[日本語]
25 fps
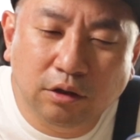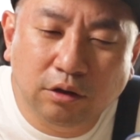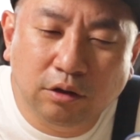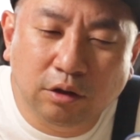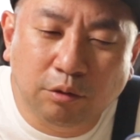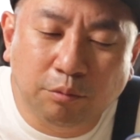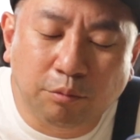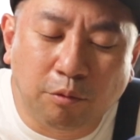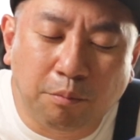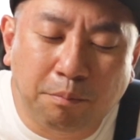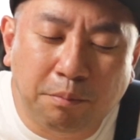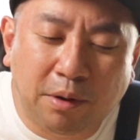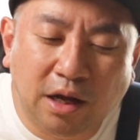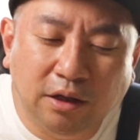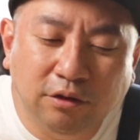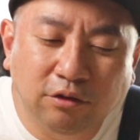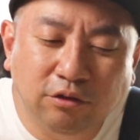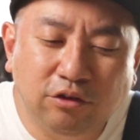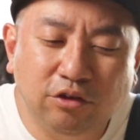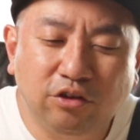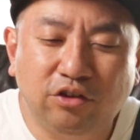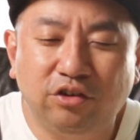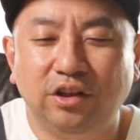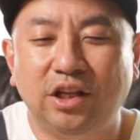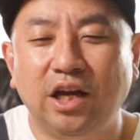それはもう
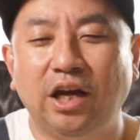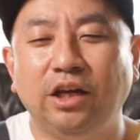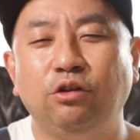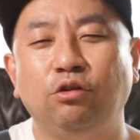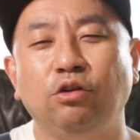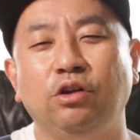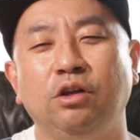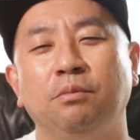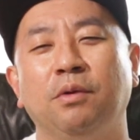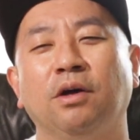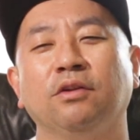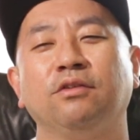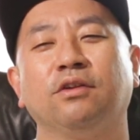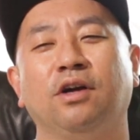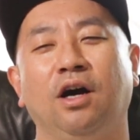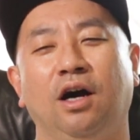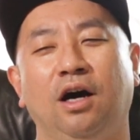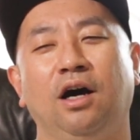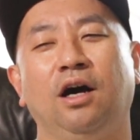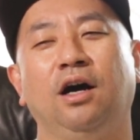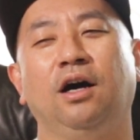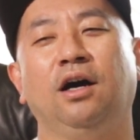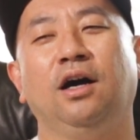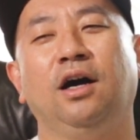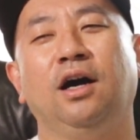パンツ次第と言います
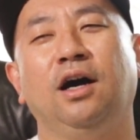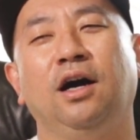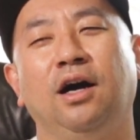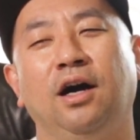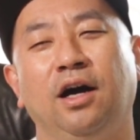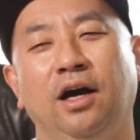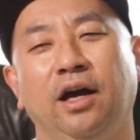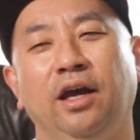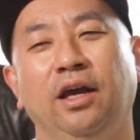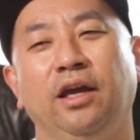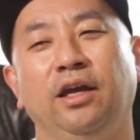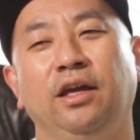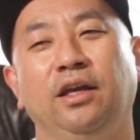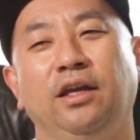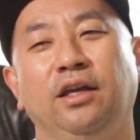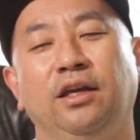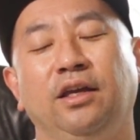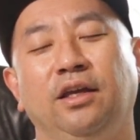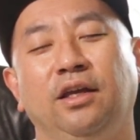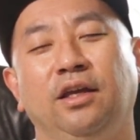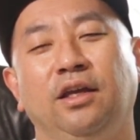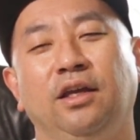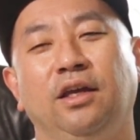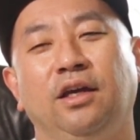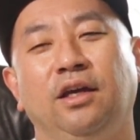かはい
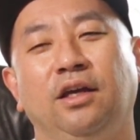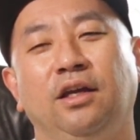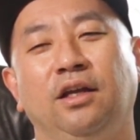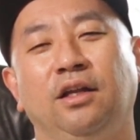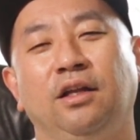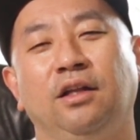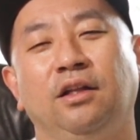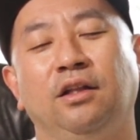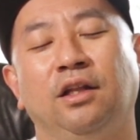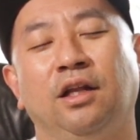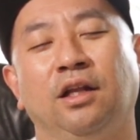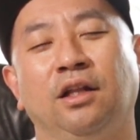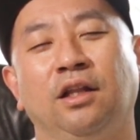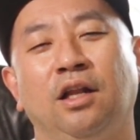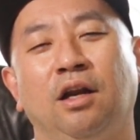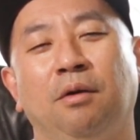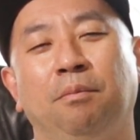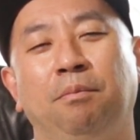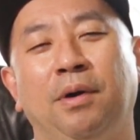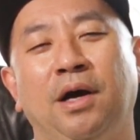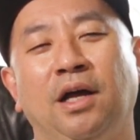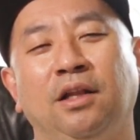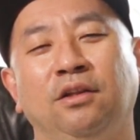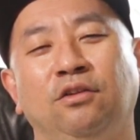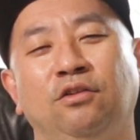なんなら
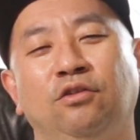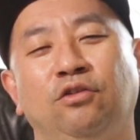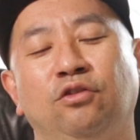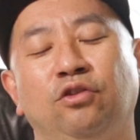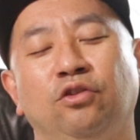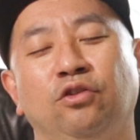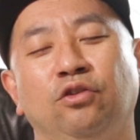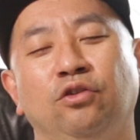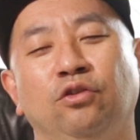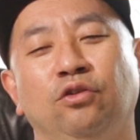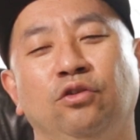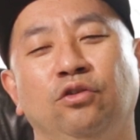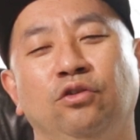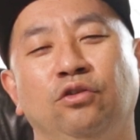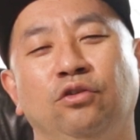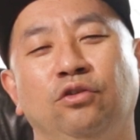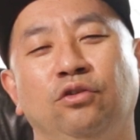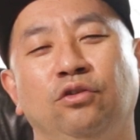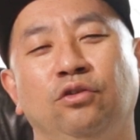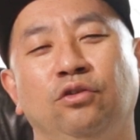パンツ